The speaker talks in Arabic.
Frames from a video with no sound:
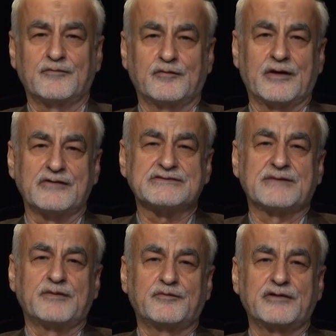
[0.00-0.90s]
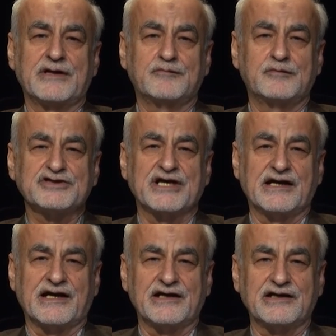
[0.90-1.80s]
ويسببون
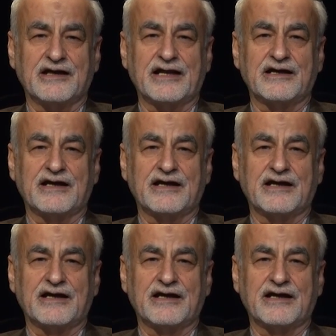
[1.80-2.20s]
مشكله يعني هذا